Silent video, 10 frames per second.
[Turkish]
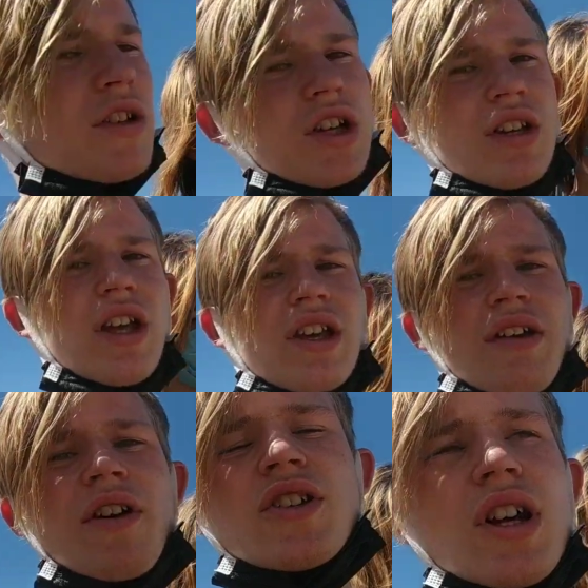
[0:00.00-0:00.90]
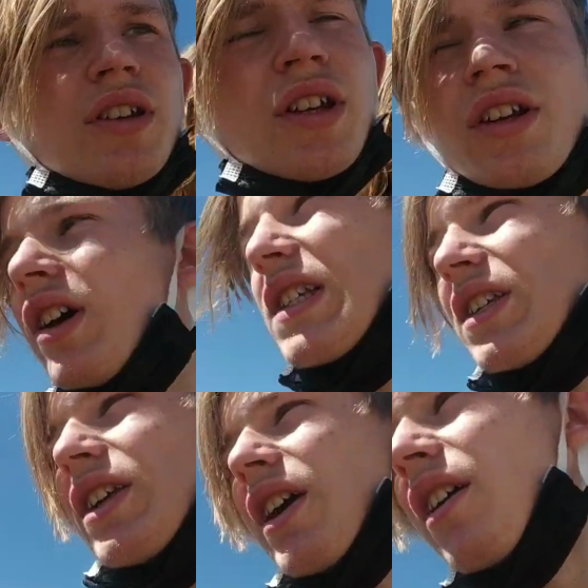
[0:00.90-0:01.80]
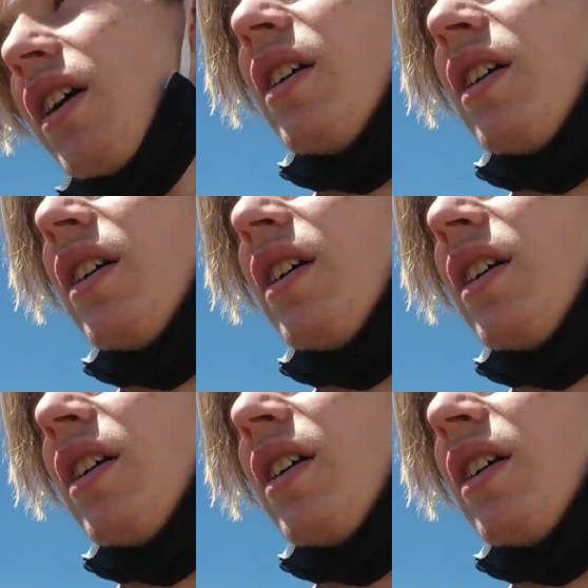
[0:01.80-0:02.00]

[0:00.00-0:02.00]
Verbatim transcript: Bence gidek eve canlı yayını hazırlayak.